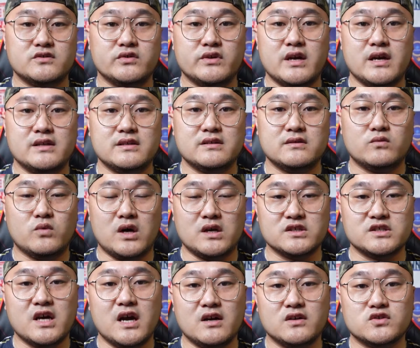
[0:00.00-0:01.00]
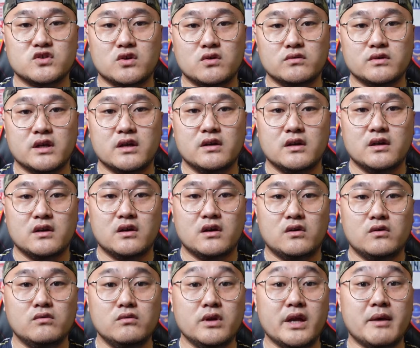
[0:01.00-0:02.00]
虽然往上走呢，
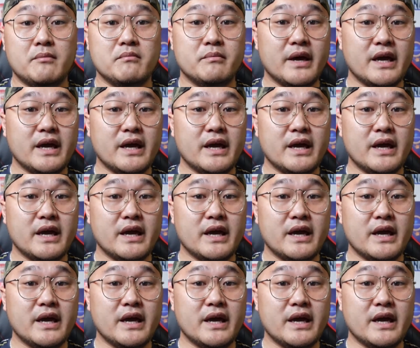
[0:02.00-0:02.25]
欧联